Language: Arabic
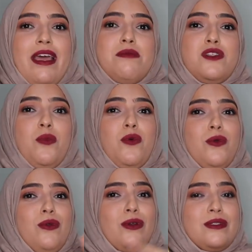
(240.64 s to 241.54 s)
من خمسة
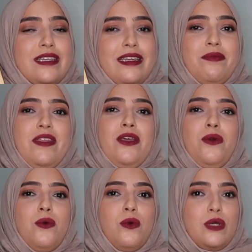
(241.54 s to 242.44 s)
وبقولوا انه كثير
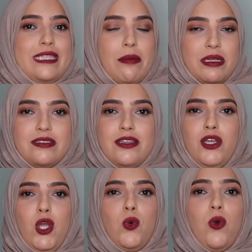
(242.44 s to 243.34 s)
منيح وكتاب كثير
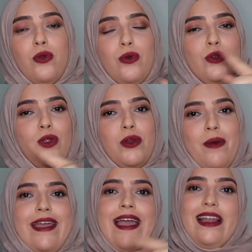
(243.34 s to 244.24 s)
حلو وقولوا انه
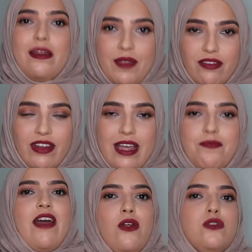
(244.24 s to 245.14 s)
الروايه احلى من
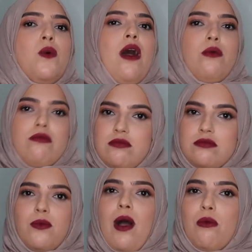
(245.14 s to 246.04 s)
الفيلم فانا قلت واو
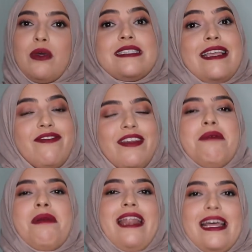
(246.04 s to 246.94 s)
واو اذا
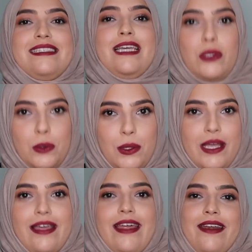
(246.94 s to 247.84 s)
الفيلم هالقد حلو
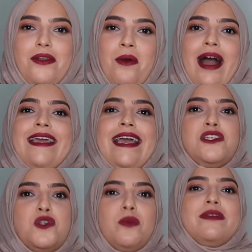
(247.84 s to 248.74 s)

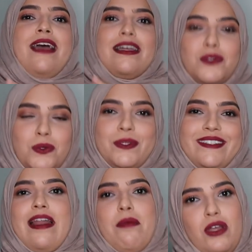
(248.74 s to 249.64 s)
الروايه شو بدها
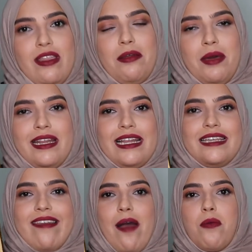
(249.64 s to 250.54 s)
تكون فلما رحت على معرض
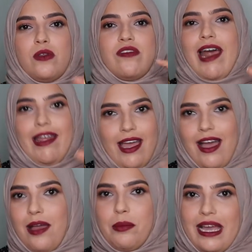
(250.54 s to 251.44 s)
الكتاب كنت
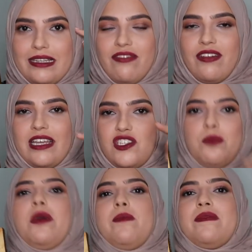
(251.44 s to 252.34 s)
رايحه بهدف اني
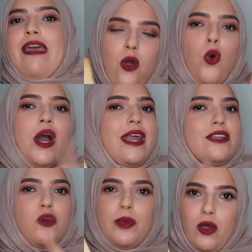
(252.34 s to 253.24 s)
اجيب هبتر
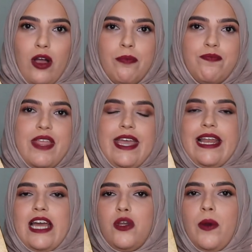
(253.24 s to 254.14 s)
وقراته بيوم
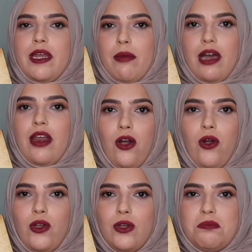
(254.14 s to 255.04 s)
لانه وانا
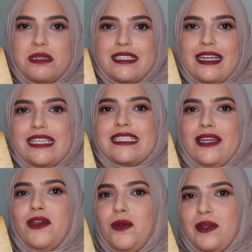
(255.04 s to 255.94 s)
بقراه كنت بستنى
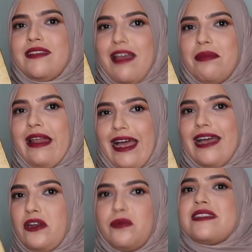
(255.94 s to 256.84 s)
يصير حلو الكتاب
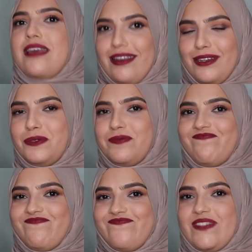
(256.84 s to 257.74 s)
للاخر وما صار حلو
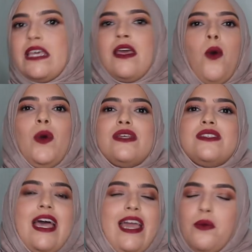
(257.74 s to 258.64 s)
هو
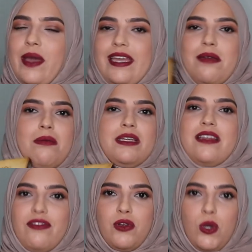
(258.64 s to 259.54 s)
القصة حلوة احنا ما
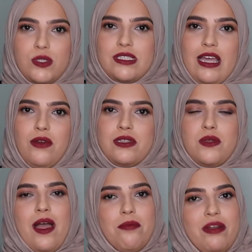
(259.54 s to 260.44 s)
بنختلف انه القصة حلوة
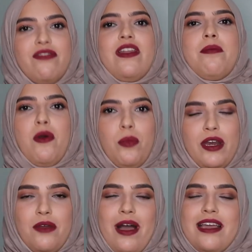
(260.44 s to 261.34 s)
سواء بالفيلم او
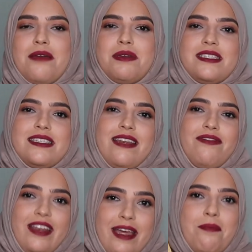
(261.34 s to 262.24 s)
بالرواية بس
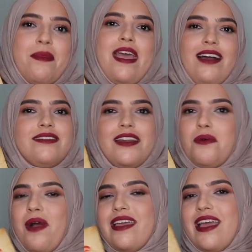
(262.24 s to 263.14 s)
الفيلم اعطى
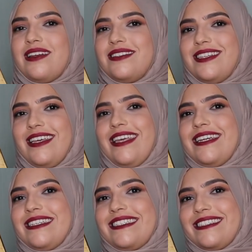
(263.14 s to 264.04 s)
الرواية
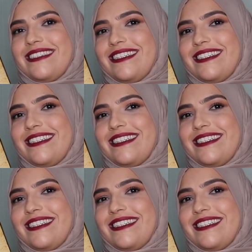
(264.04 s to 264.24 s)
كتير